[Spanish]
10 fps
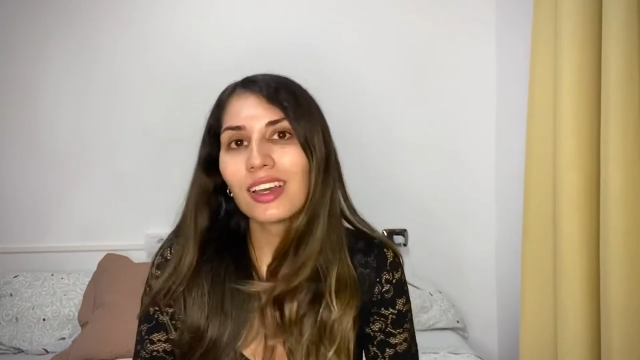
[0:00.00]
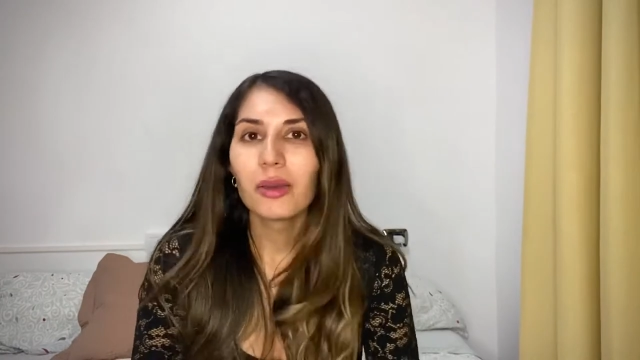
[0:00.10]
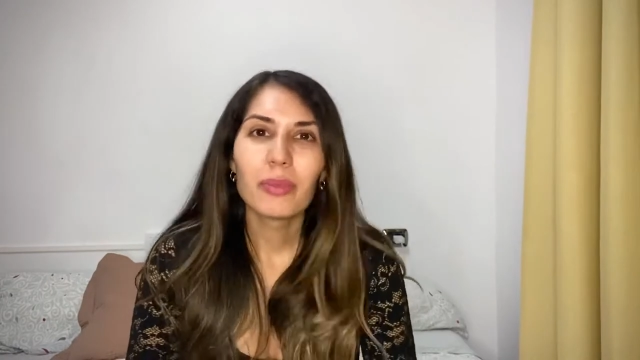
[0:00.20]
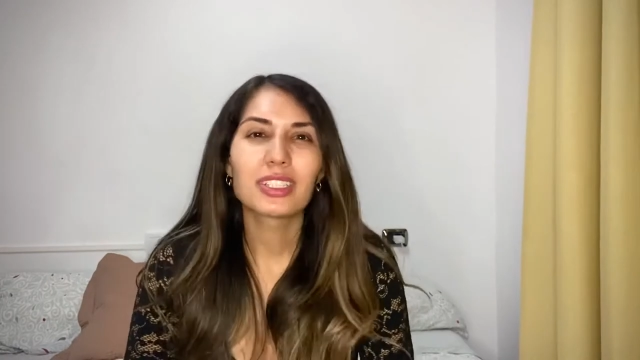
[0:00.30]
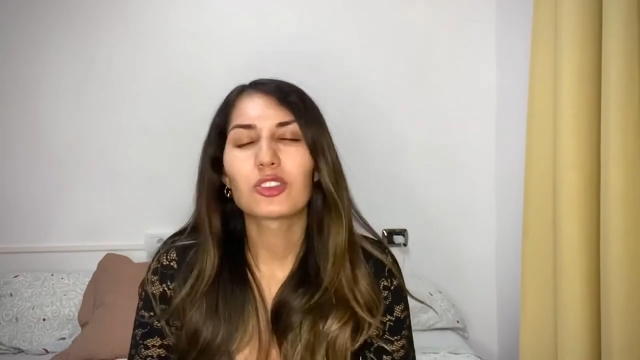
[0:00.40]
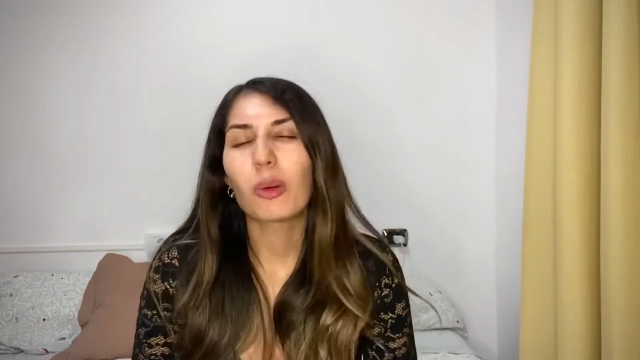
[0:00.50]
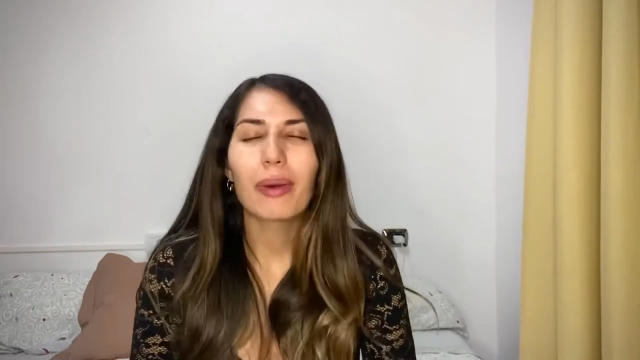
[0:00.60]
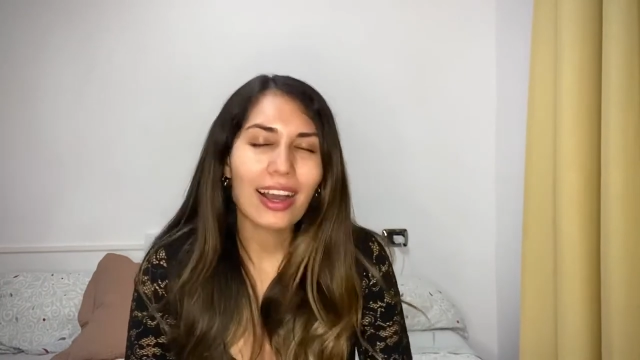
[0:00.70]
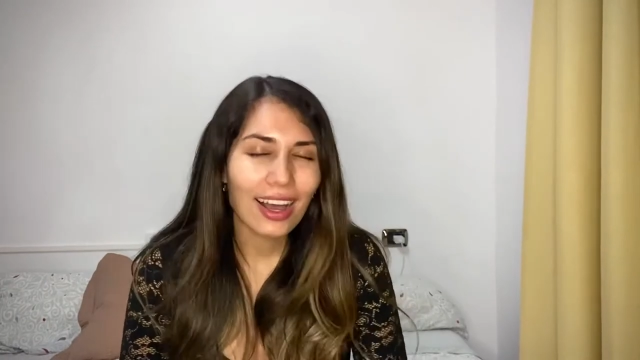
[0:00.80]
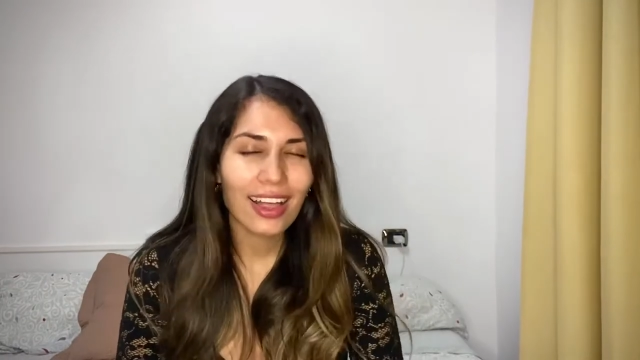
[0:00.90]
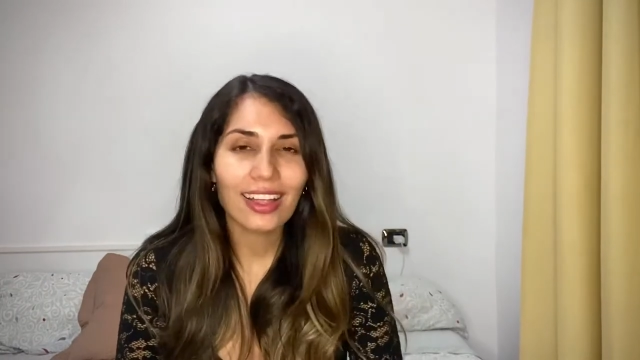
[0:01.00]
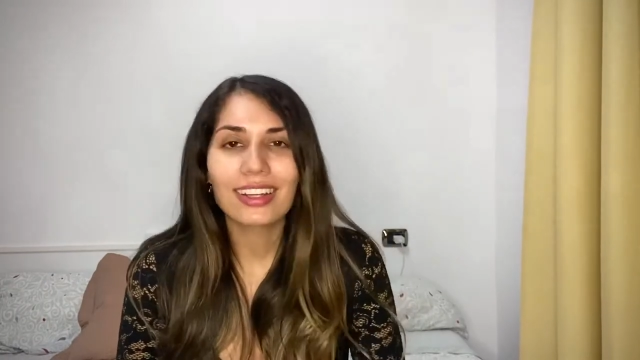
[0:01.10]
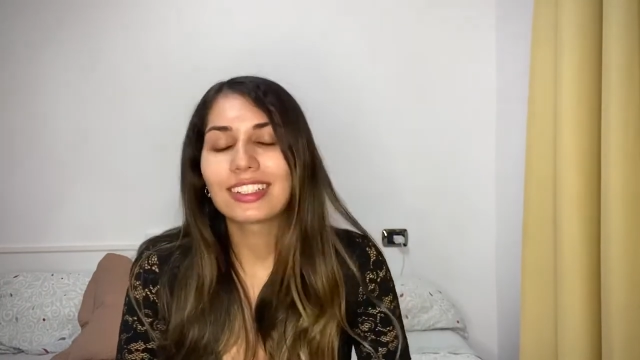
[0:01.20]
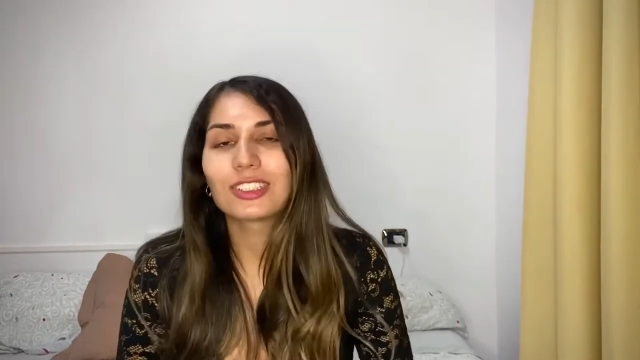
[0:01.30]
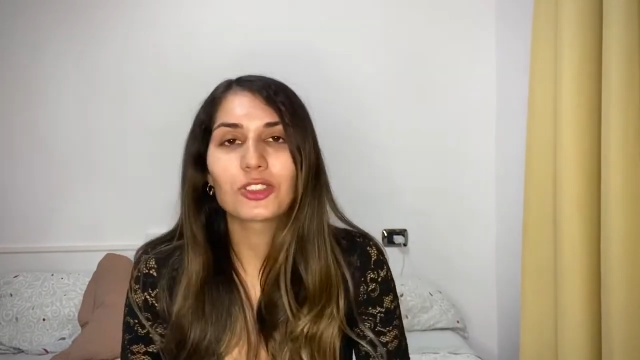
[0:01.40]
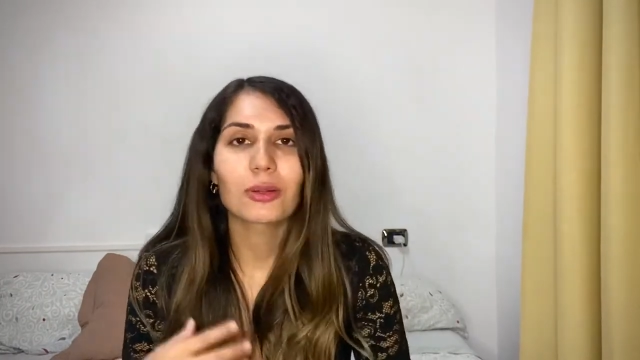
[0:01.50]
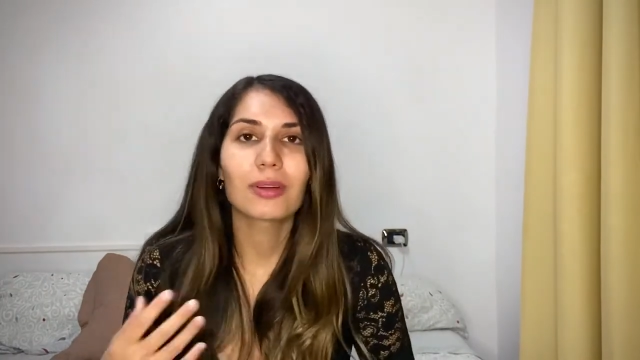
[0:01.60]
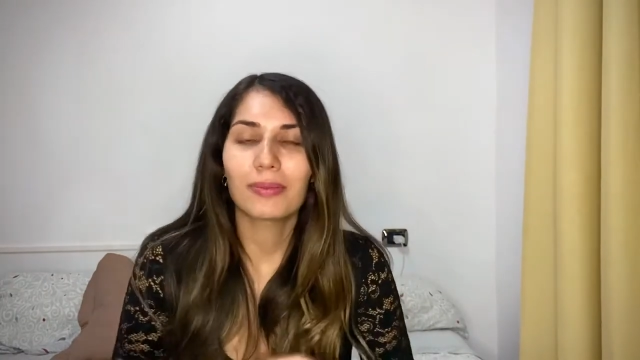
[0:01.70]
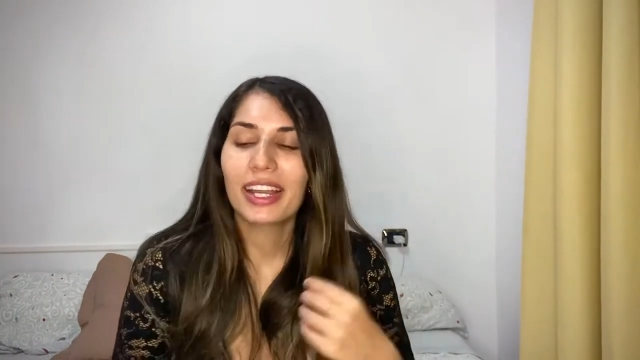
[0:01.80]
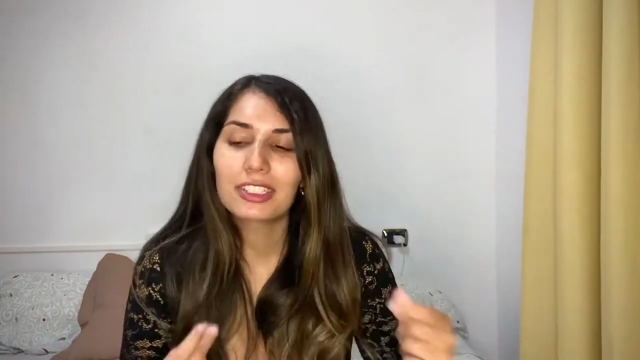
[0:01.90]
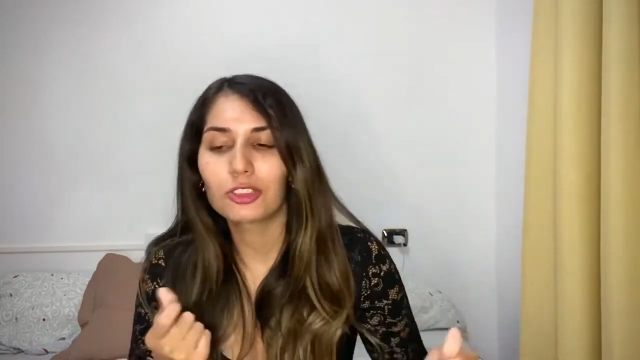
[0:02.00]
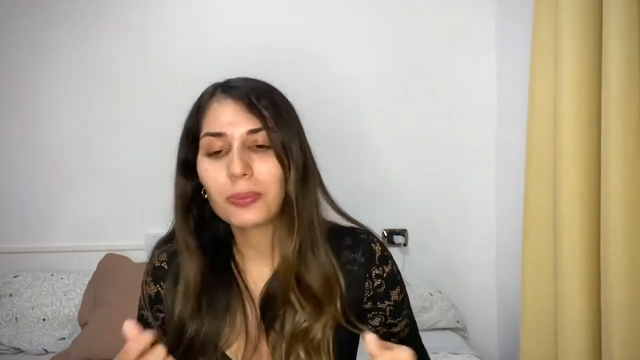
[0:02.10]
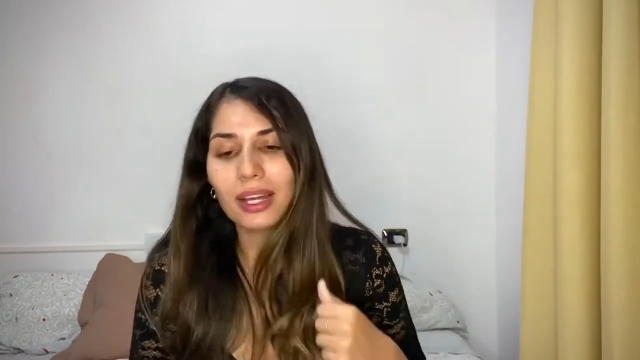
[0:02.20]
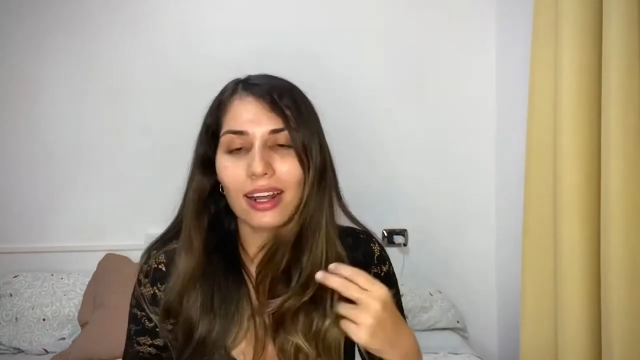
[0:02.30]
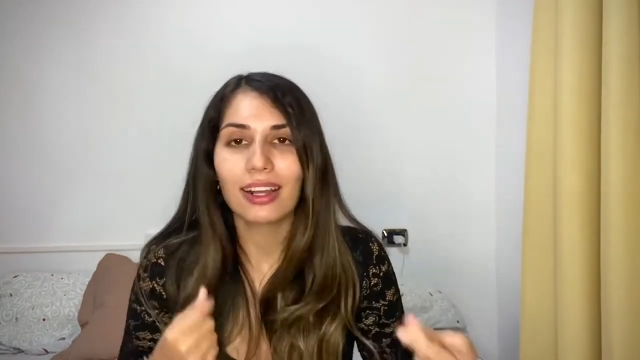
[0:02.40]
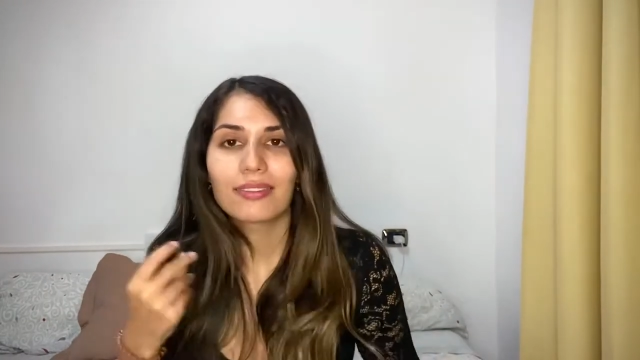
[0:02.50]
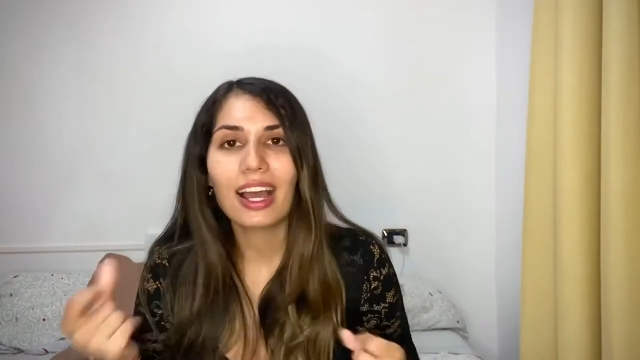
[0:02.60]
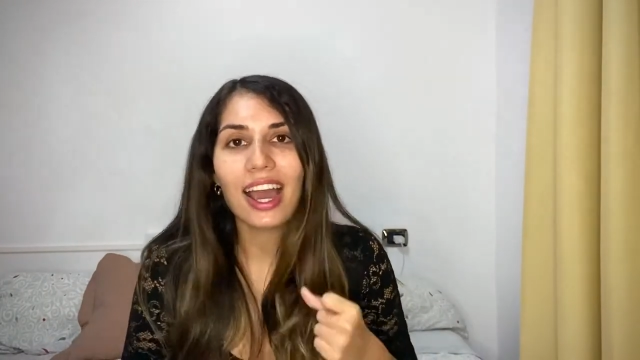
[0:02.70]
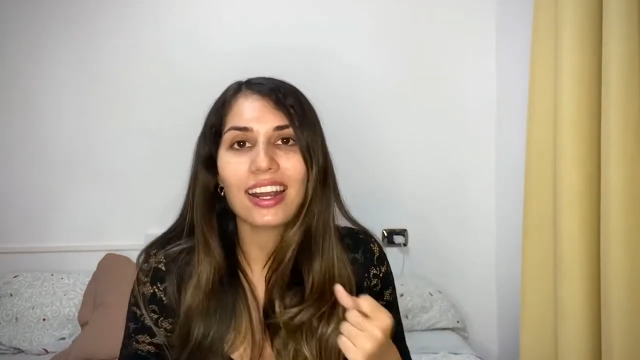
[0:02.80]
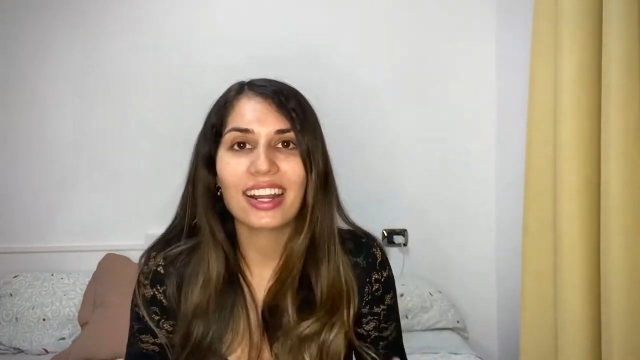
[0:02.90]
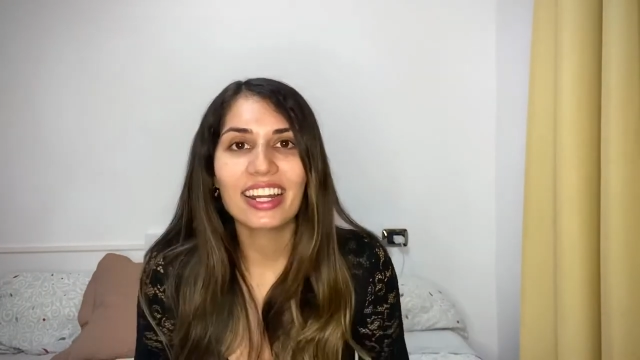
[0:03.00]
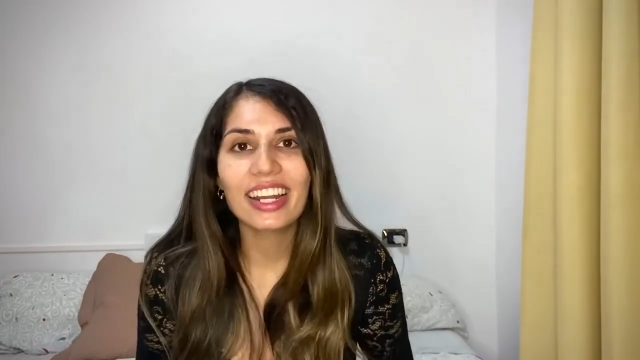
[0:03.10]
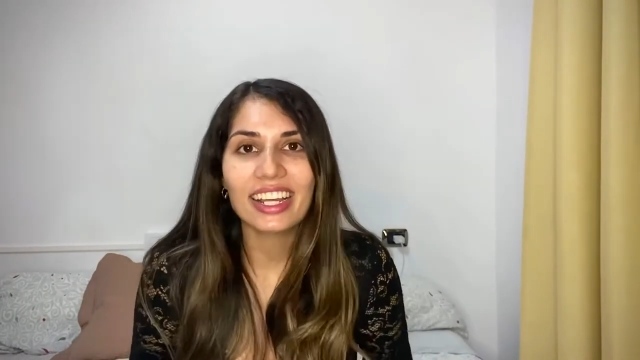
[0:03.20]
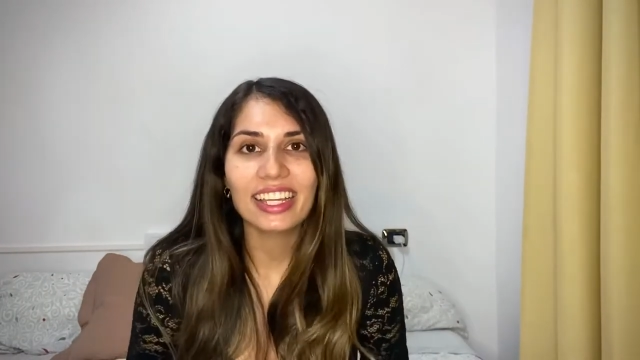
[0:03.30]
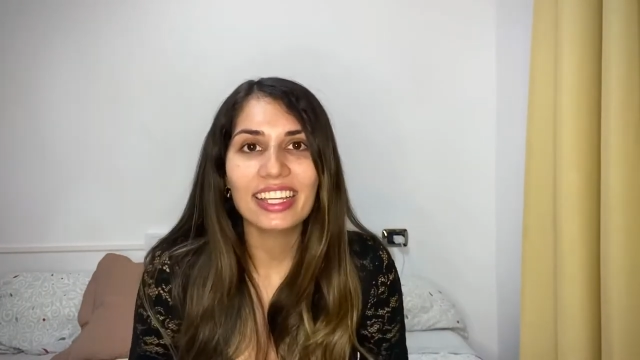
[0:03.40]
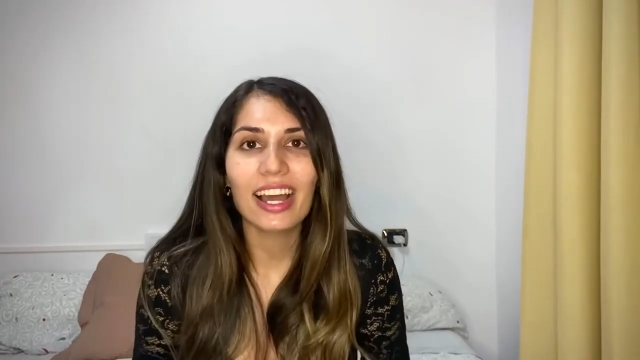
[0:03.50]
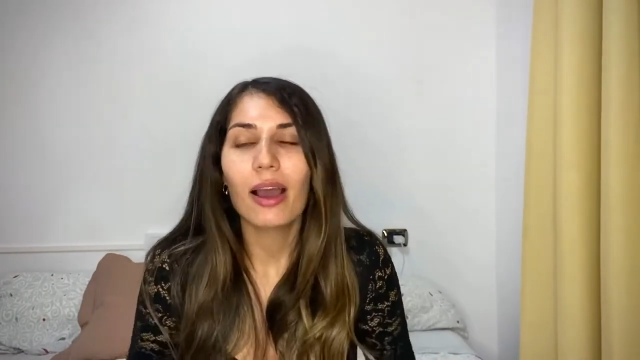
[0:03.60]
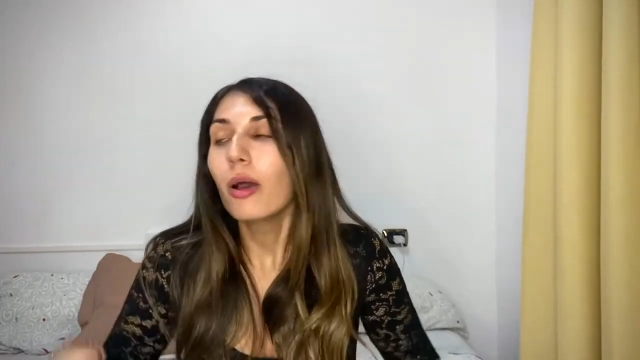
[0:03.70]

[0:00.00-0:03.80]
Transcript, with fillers: me siento apagada, necesito que, ejercicio para agarrar energía,